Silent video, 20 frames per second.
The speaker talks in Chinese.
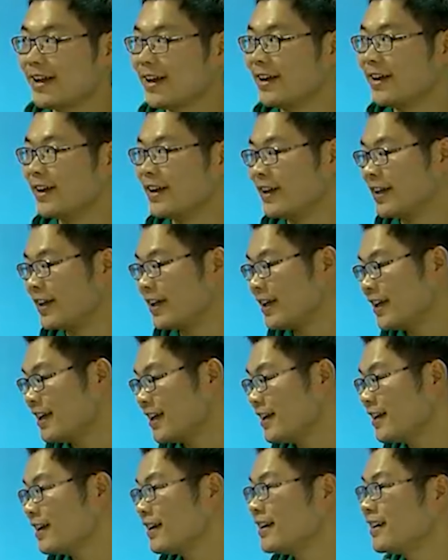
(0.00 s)

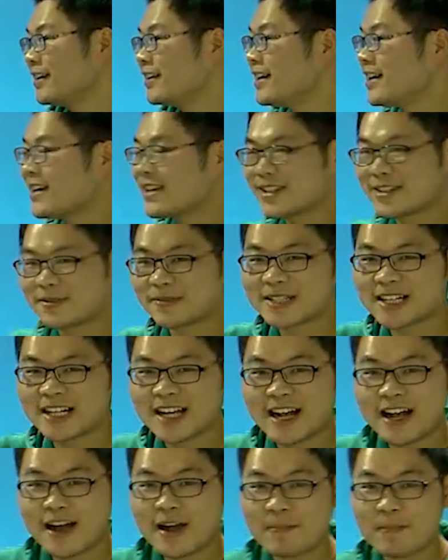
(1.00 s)
哎，是不
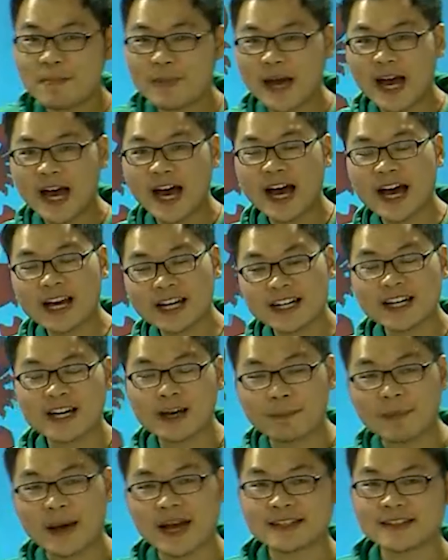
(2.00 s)
是八
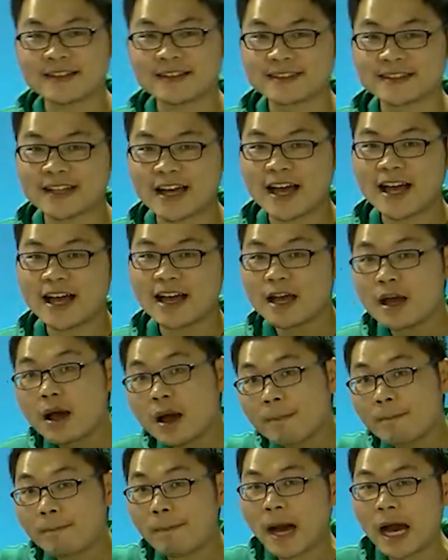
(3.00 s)
个八相加？
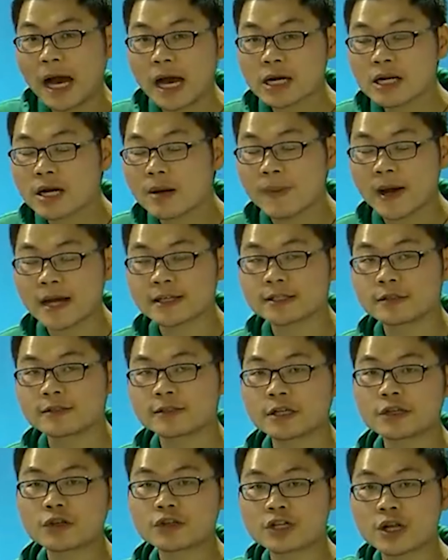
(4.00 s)
八个八
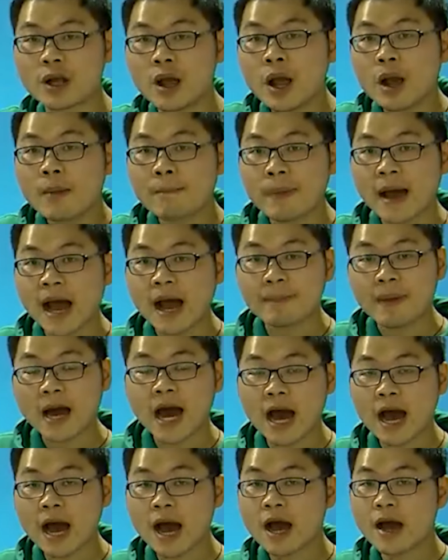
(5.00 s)
相加就是八
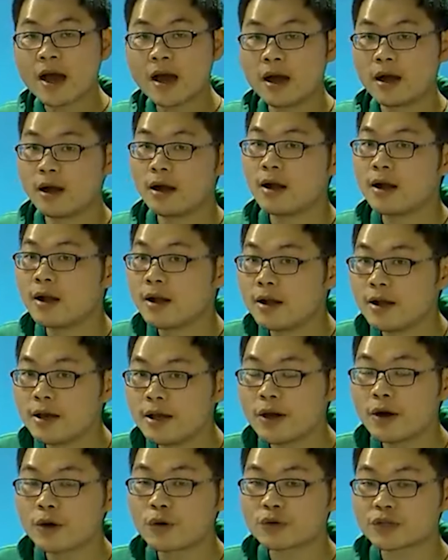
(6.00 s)
八
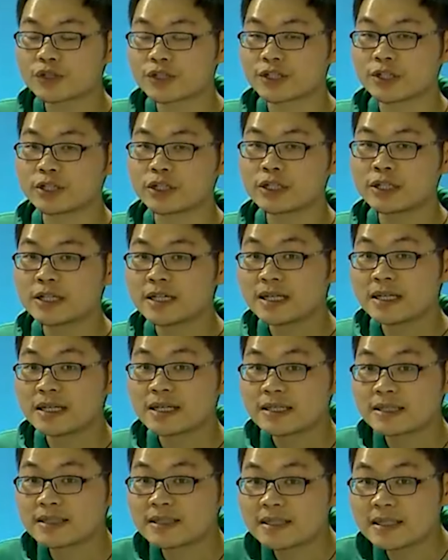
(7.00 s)
六十
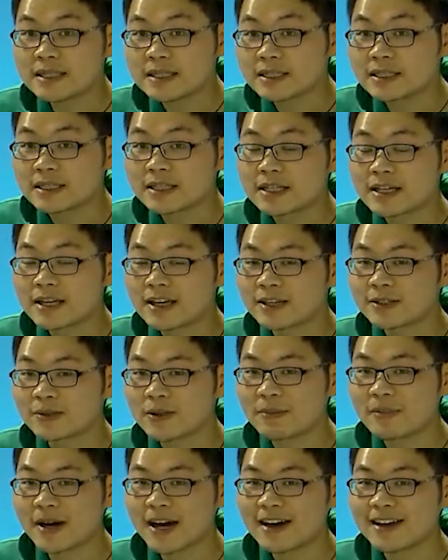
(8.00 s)
四，
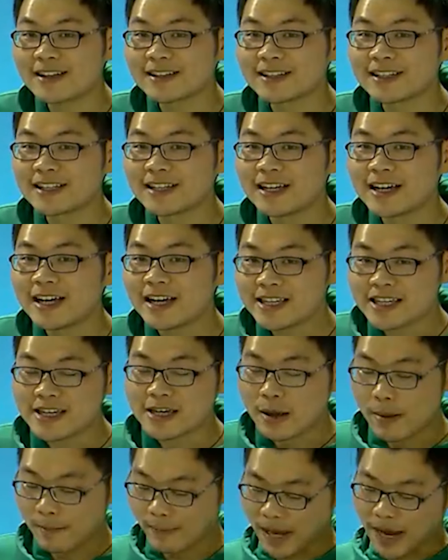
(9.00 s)
对吗？
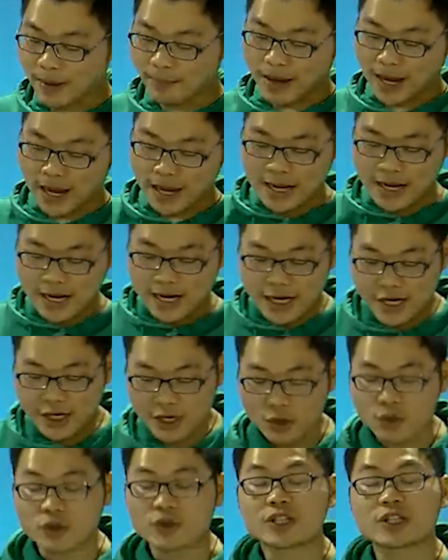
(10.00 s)
哎，八八
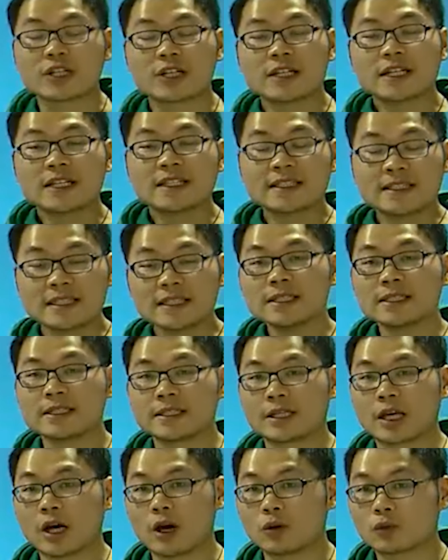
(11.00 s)
六十
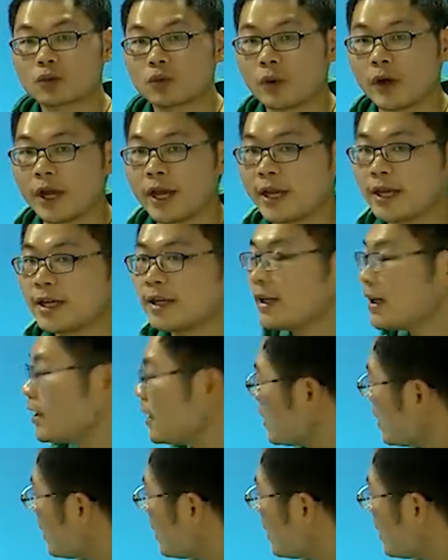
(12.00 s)
四条腿。哎，